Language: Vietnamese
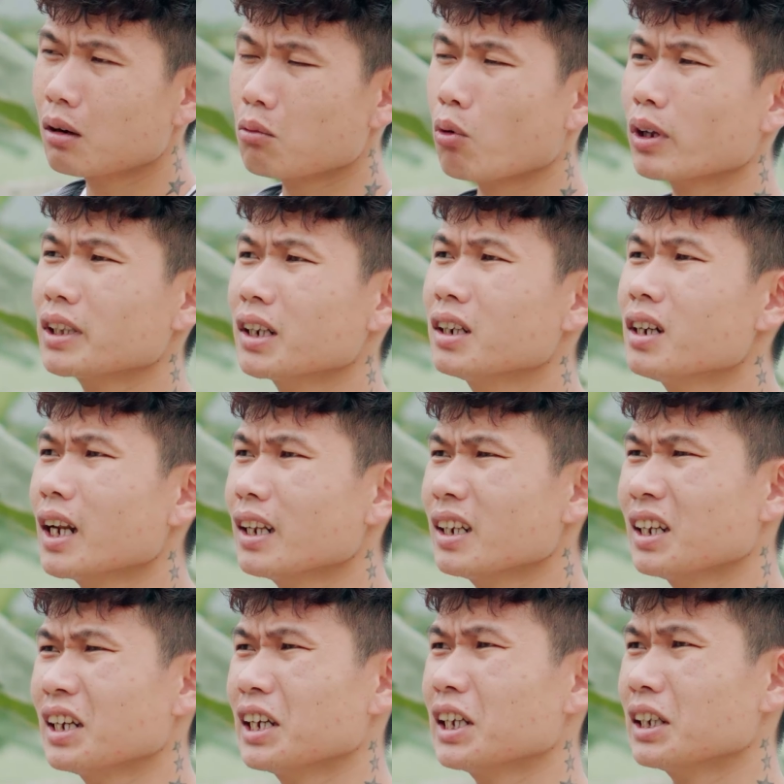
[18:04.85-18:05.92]
Không có thì lướt
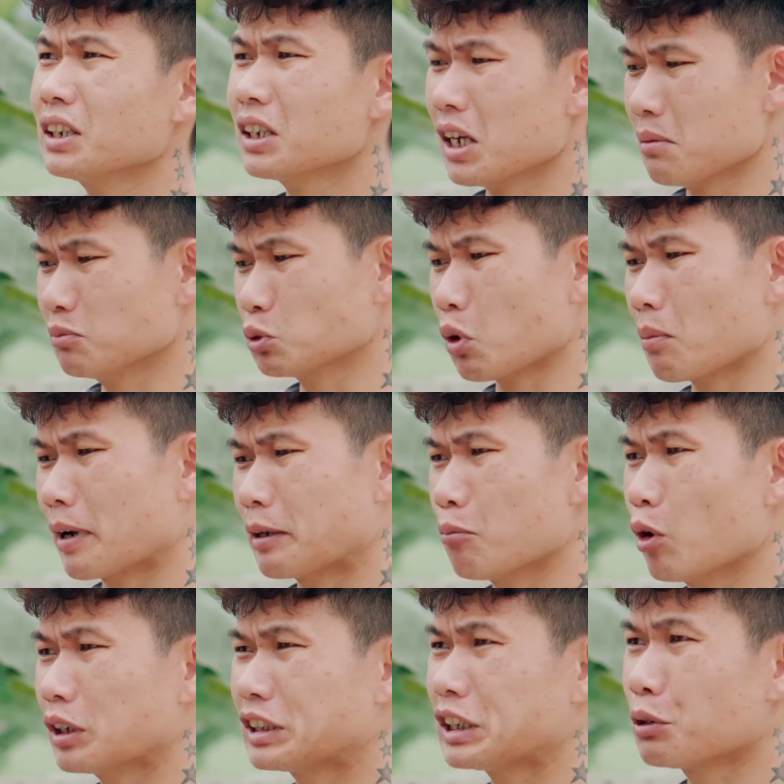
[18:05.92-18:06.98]
đi cho mày
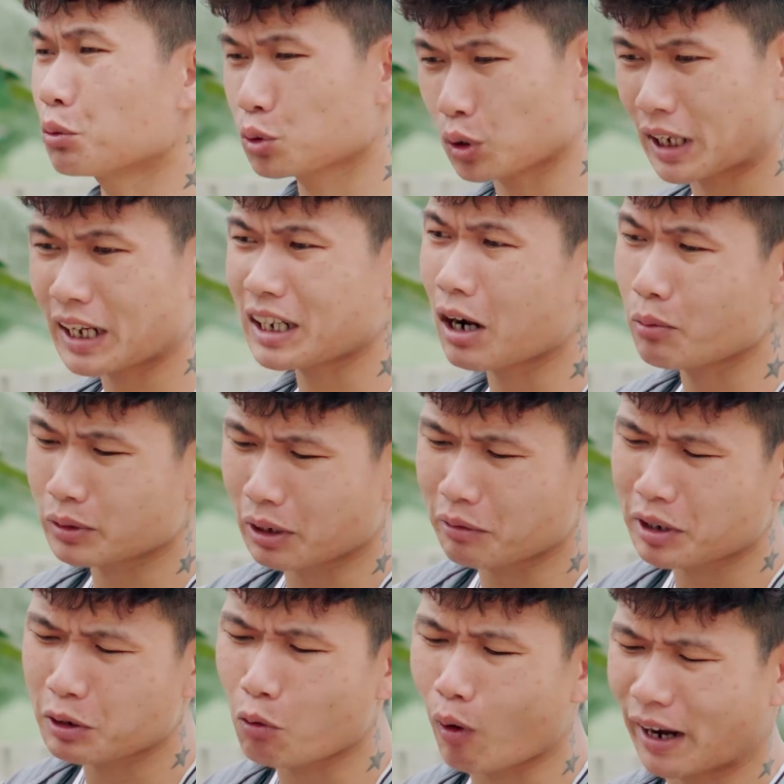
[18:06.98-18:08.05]
mua chịu rồi cái công tao
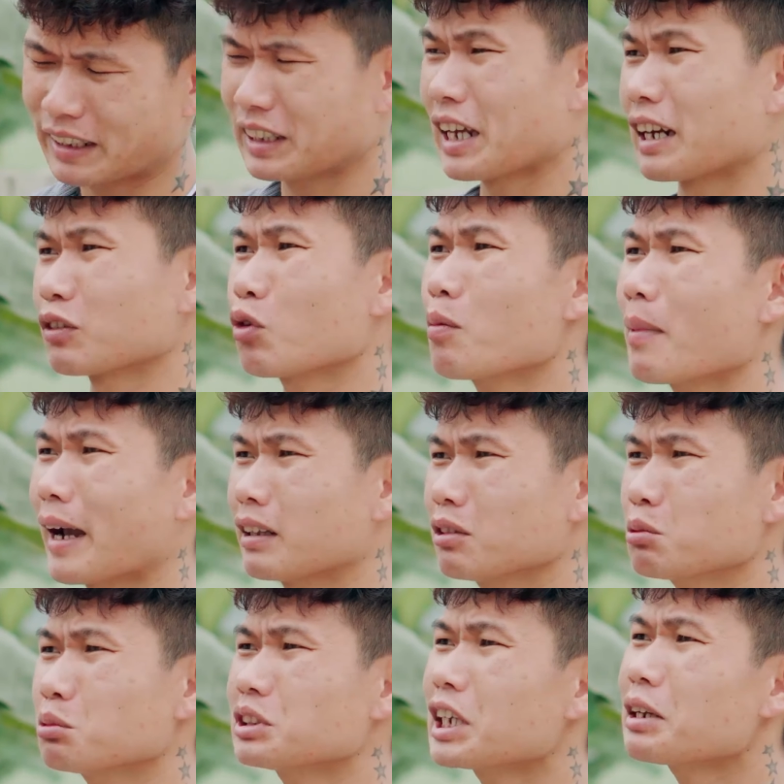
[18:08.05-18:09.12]
đi đòi tiền của mày thì
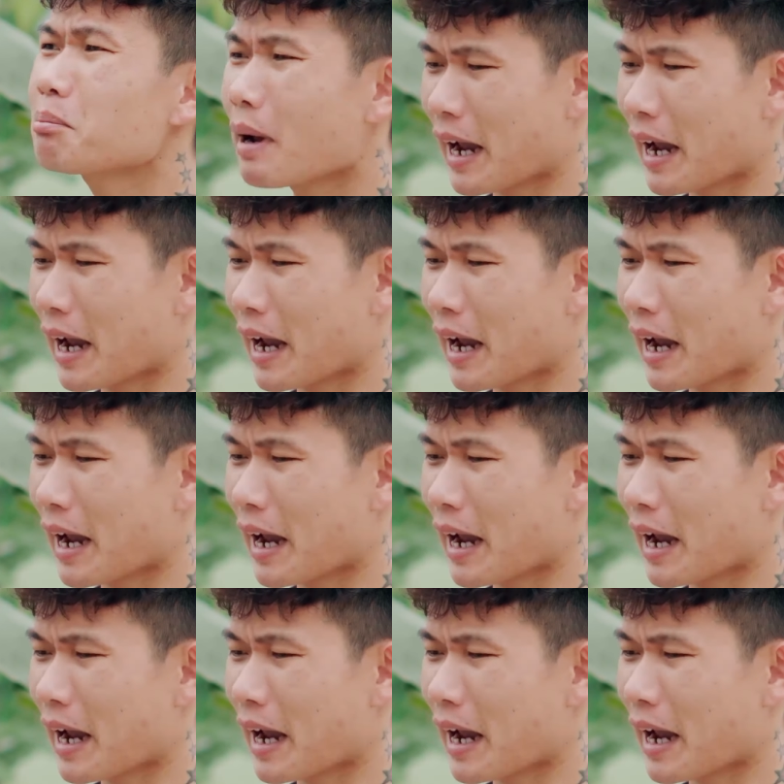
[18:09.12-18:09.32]
cũng chết